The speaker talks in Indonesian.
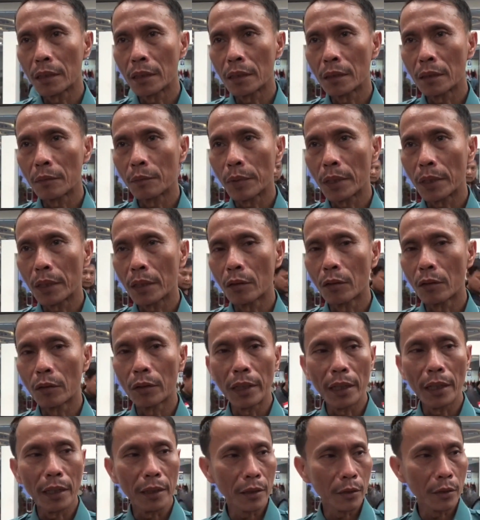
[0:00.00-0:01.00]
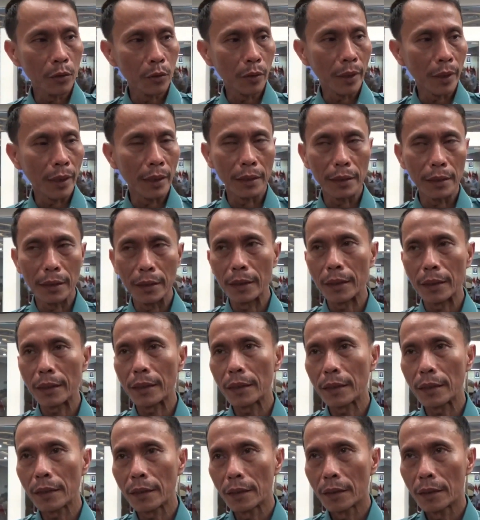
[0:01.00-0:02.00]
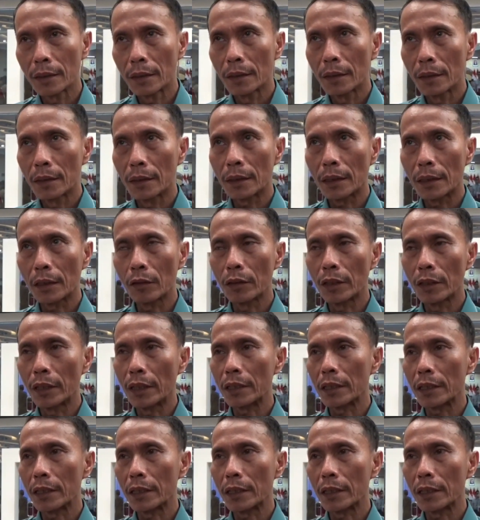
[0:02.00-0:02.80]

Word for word: Pringgodani juga ada kalau tidak